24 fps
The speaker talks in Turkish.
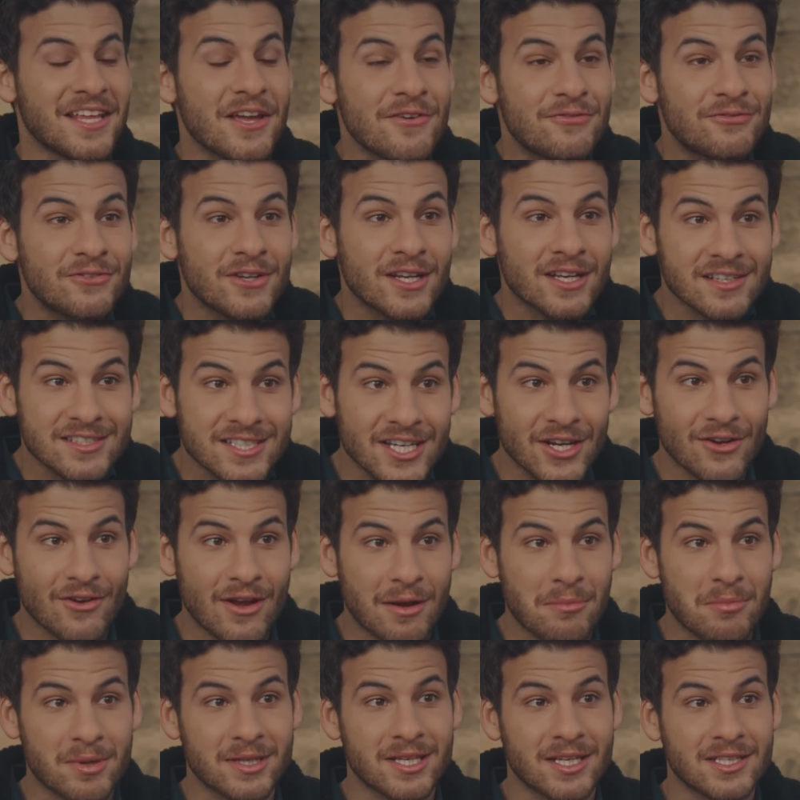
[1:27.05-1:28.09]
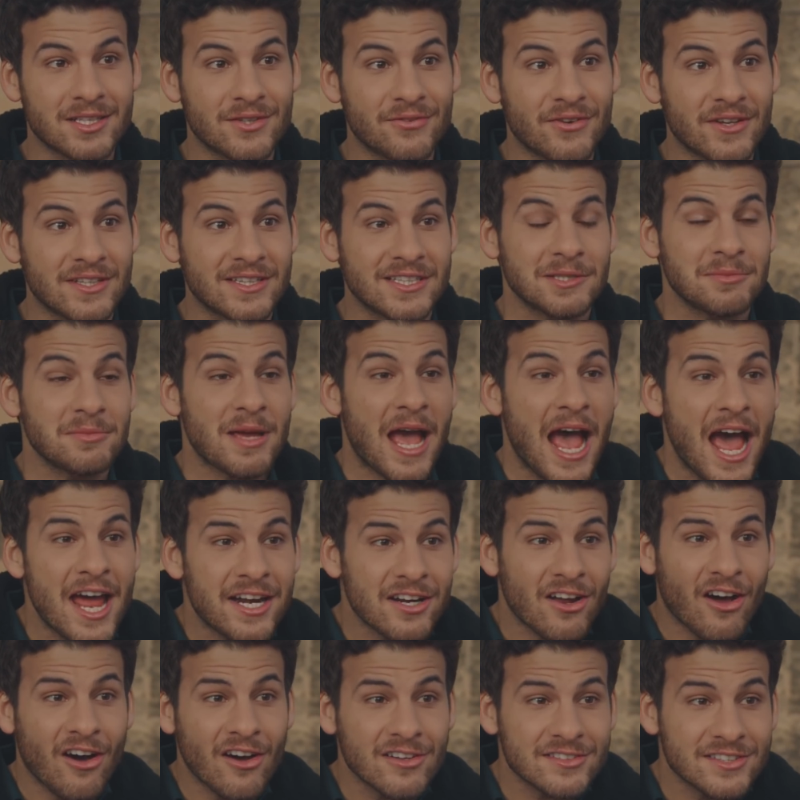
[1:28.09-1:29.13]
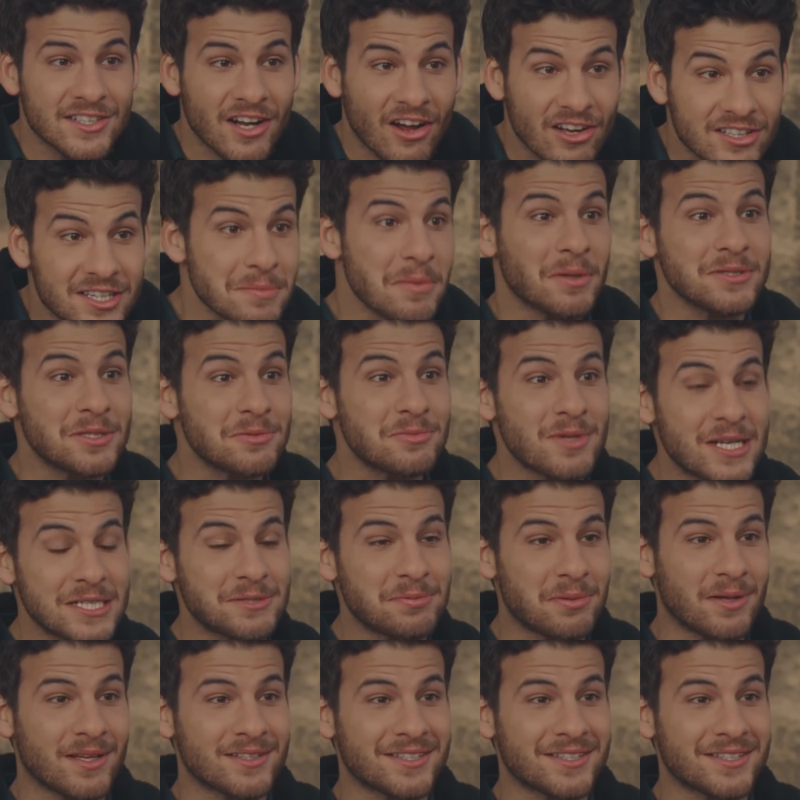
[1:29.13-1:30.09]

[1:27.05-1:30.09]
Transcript: Defne'ye nasıl evlenme teklif ettiğimi her anı adım adım resmen